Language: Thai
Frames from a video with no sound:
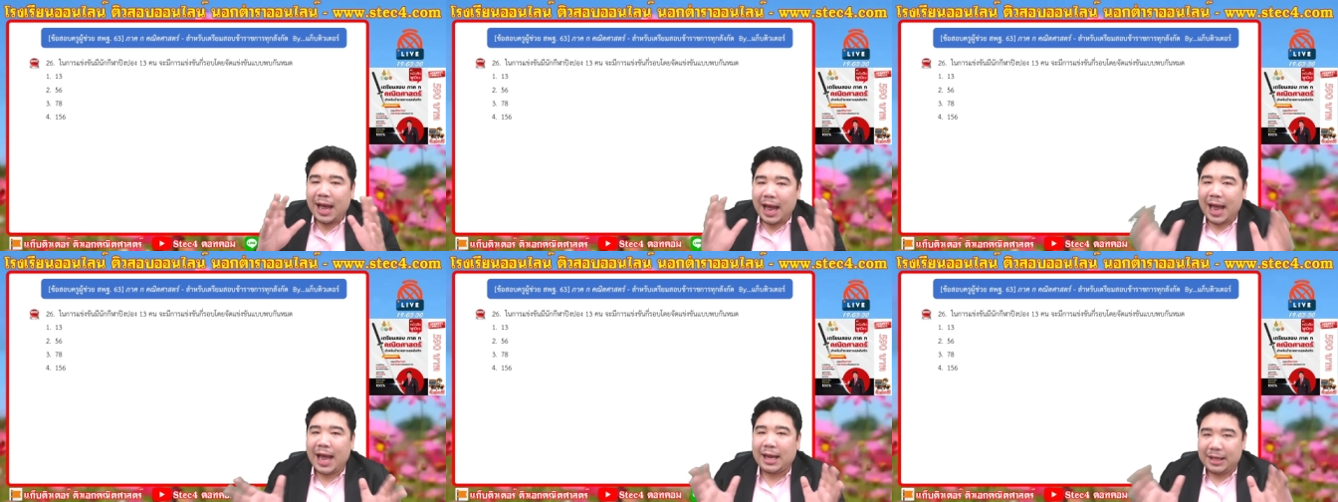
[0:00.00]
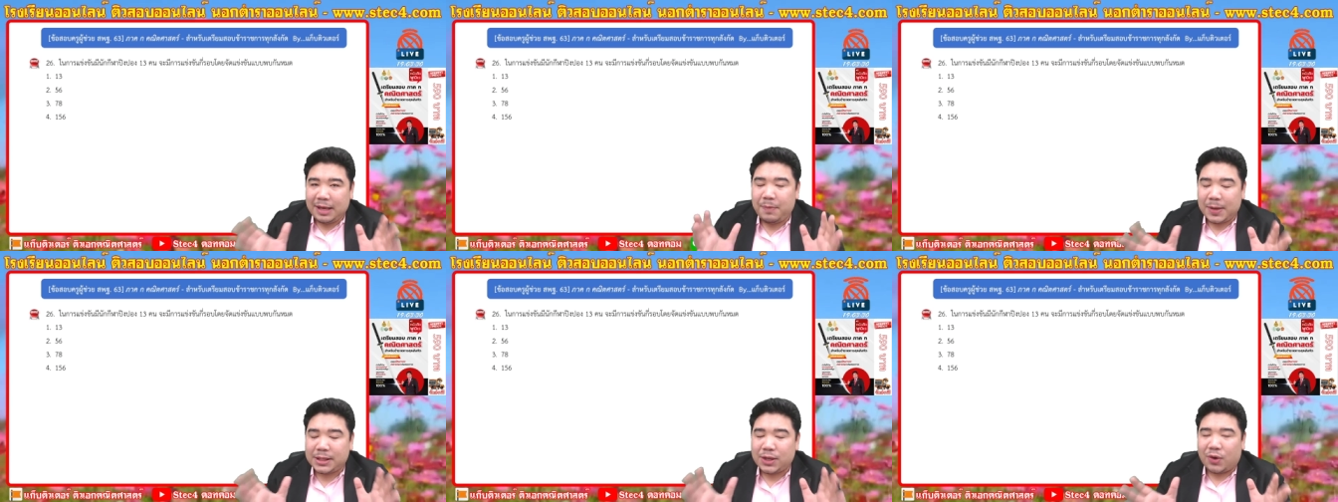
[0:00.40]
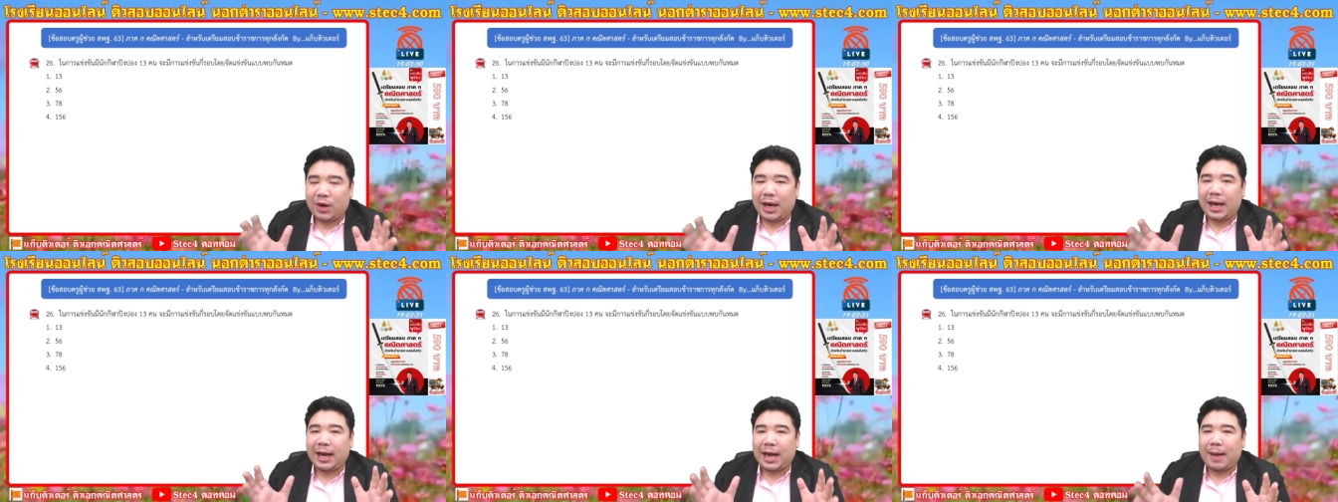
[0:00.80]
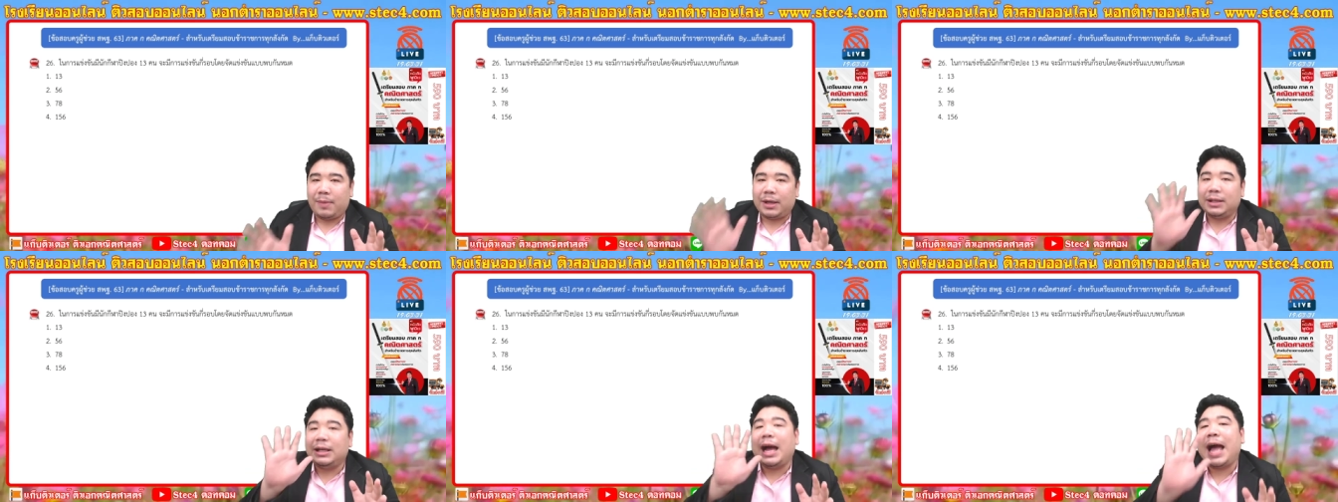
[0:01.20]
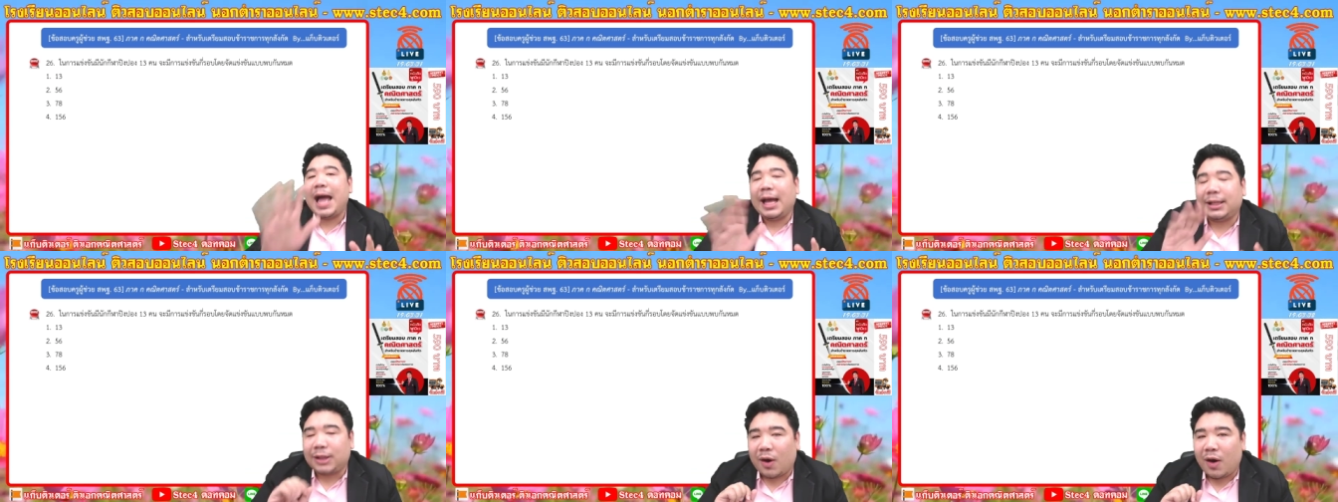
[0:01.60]
5อีพิโซดแล้วนะครับก็คือ
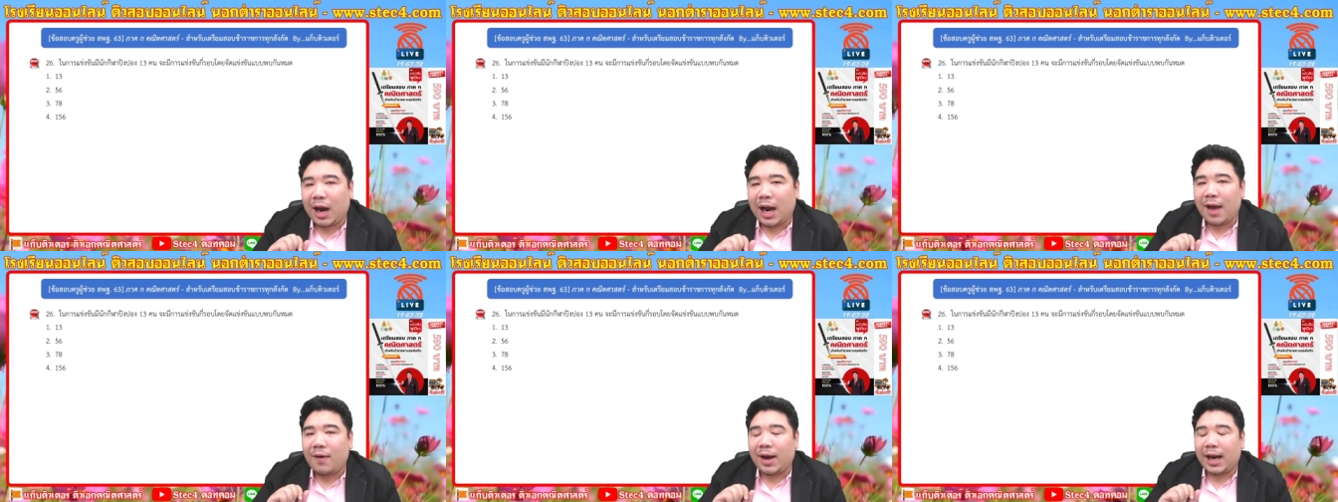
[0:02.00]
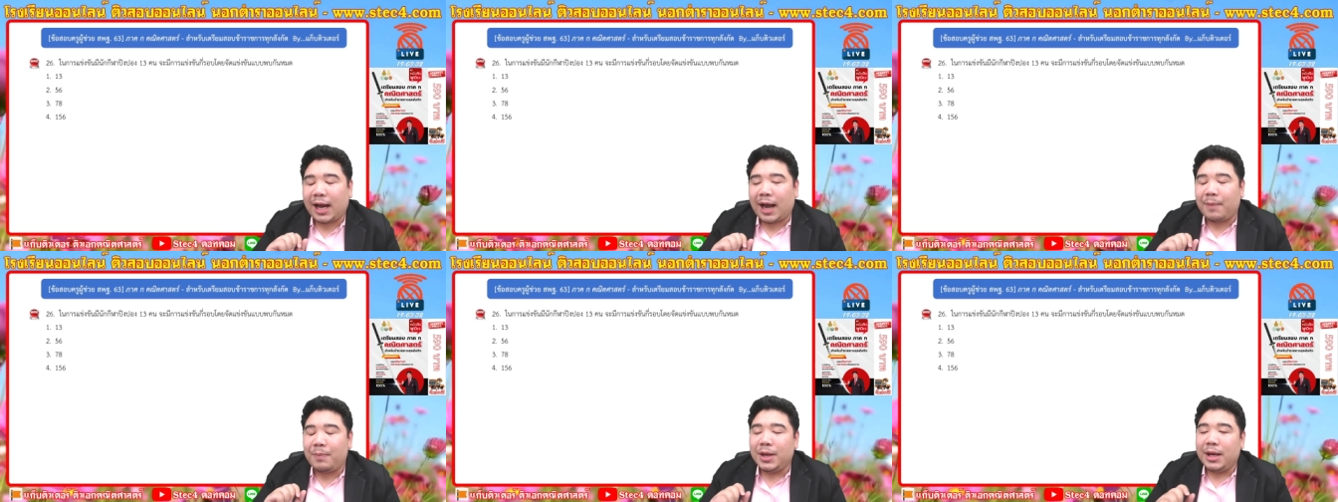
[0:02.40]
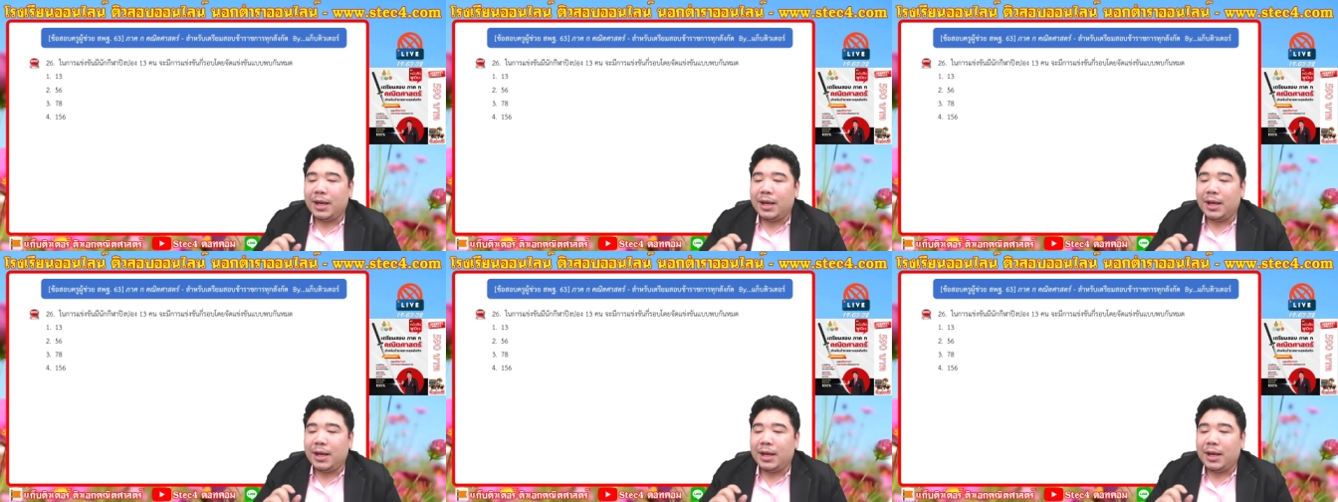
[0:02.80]
5 ตอนแล้วนะครับ